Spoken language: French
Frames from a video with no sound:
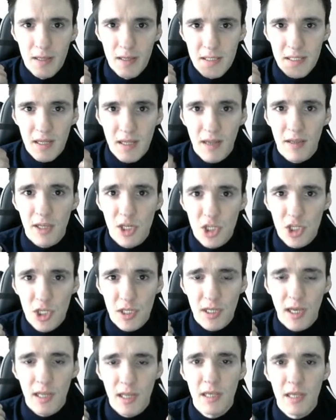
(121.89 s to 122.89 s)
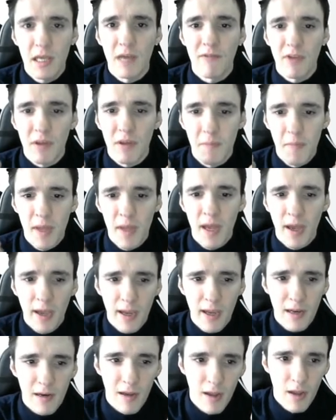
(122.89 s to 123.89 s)
stratégie de trading avec mes
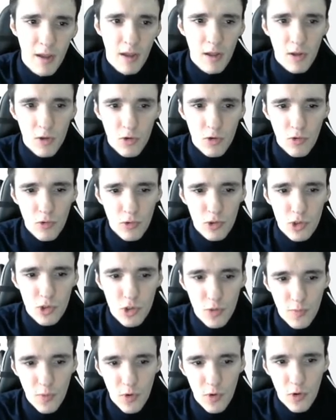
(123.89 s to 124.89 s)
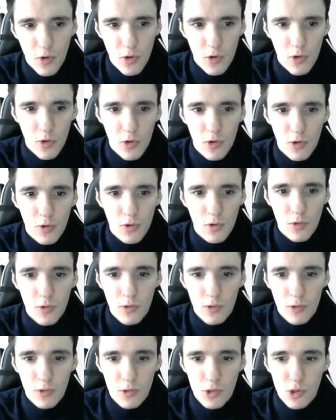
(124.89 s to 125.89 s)
règles donc je,
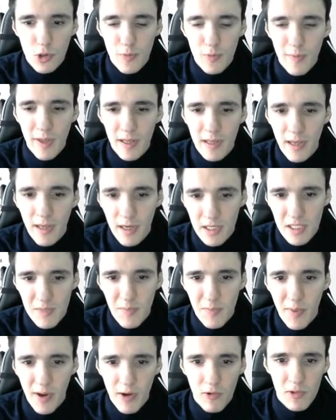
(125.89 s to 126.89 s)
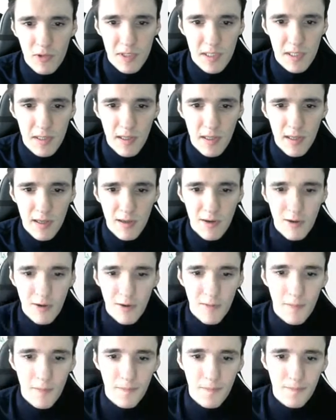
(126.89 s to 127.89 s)
ne m'intéresse pas aux idées,
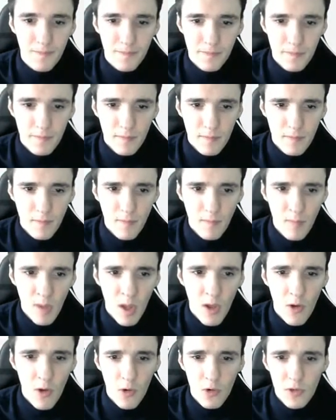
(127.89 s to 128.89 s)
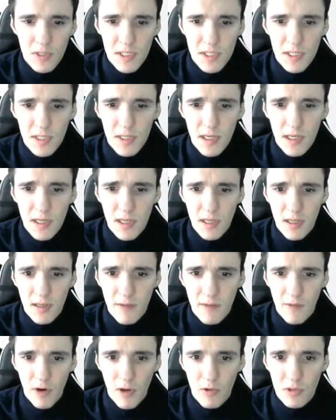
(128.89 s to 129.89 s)
euh, aux, idées
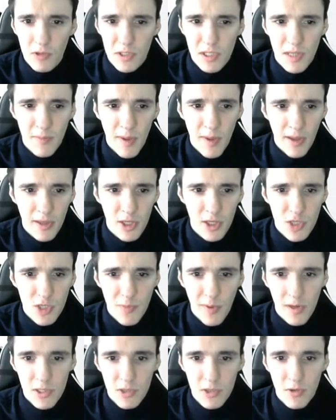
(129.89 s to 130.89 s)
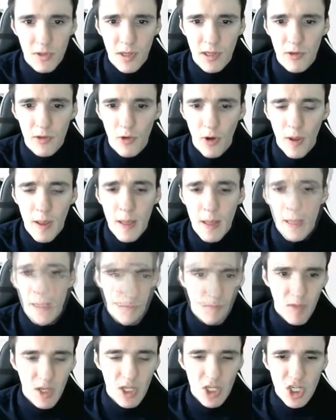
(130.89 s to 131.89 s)
des, voilà, aux idées partagées par les autres traders.
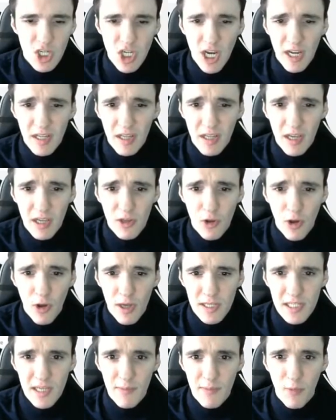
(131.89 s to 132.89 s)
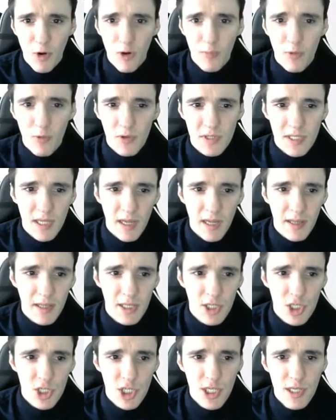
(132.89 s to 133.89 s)
Chaque trader a sa propre
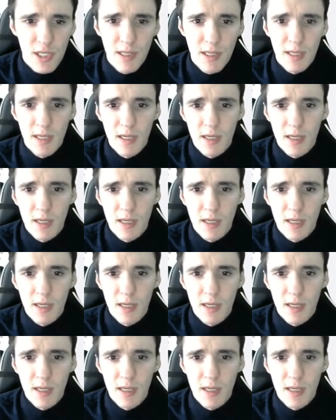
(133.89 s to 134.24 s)
stratégie.